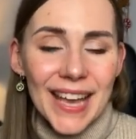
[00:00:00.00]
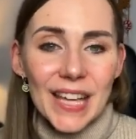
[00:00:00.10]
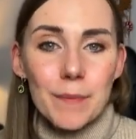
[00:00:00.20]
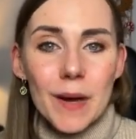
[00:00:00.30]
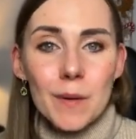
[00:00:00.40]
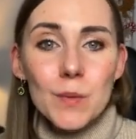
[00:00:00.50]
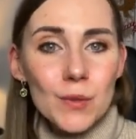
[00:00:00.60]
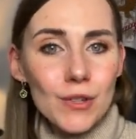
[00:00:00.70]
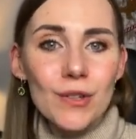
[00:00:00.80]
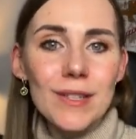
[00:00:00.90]
Y para
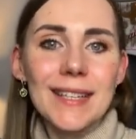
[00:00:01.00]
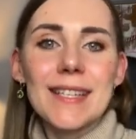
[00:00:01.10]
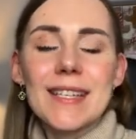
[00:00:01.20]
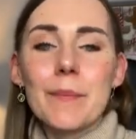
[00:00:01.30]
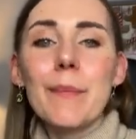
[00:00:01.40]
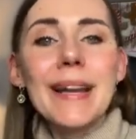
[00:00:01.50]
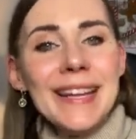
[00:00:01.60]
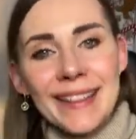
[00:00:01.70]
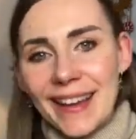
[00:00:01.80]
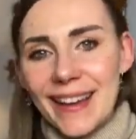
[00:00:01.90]
muchos la
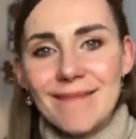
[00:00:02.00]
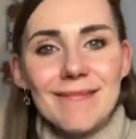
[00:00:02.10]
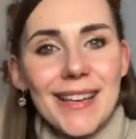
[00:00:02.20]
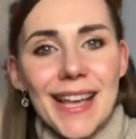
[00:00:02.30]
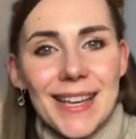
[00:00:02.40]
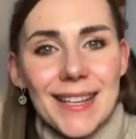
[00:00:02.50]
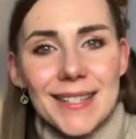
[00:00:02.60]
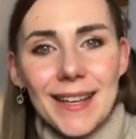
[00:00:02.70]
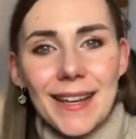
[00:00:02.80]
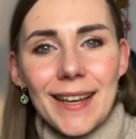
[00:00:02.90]
disciplina eh,
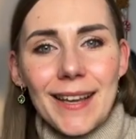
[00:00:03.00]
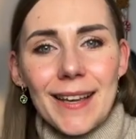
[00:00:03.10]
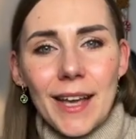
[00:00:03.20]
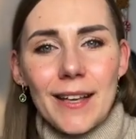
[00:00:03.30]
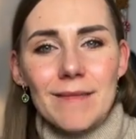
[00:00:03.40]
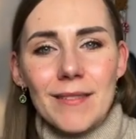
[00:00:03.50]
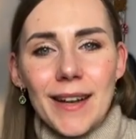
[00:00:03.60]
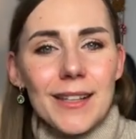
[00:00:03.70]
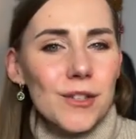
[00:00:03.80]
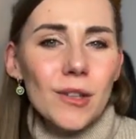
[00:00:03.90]
se
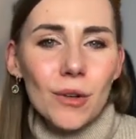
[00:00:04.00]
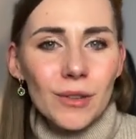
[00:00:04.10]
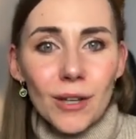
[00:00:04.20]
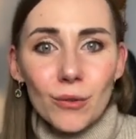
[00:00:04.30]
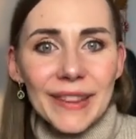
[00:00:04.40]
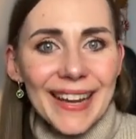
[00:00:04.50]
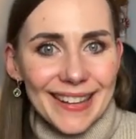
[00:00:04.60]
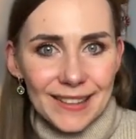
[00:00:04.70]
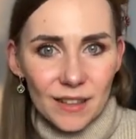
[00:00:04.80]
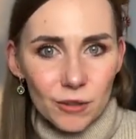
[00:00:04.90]
relaciona con algo
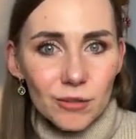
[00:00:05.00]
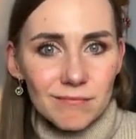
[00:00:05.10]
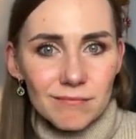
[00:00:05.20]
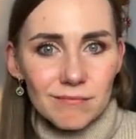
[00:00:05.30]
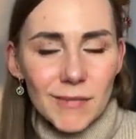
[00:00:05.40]
negativo.